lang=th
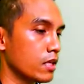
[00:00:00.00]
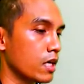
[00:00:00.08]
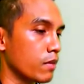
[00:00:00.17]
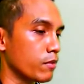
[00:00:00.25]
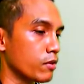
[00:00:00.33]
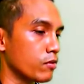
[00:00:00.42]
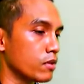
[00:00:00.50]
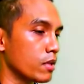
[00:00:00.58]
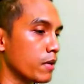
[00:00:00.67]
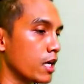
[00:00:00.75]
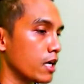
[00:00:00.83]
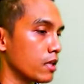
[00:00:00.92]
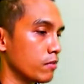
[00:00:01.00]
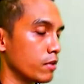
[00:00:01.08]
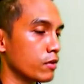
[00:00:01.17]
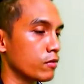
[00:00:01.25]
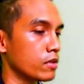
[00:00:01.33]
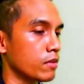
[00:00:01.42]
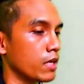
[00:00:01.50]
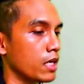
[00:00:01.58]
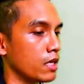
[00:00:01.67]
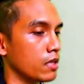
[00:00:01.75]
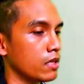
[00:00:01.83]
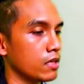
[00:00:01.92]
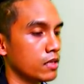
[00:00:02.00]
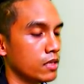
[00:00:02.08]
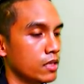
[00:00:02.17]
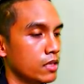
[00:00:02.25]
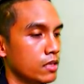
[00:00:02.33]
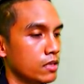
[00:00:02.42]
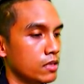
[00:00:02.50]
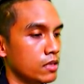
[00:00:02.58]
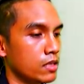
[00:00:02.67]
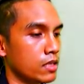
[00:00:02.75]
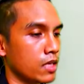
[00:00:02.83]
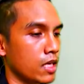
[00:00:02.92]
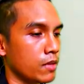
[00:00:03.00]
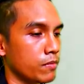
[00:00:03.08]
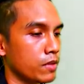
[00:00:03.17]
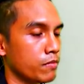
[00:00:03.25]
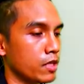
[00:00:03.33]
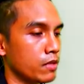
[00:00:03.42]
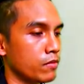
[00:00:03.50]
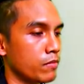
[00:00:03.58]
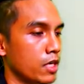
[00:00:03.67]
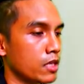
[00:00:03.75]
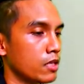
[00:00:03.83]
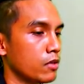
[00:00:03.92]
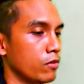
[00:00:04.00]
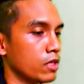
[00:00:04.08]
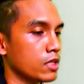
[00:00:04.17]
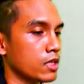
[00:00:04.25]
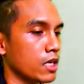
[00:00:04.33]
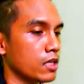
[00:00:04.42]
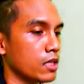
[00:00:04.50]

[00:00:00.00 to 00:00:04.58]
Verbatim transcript: งานมันควรจะผ่านหรือไม่ควรจะผ่าน จริงๆงานพระเมรุมาตรในหลวงราชการ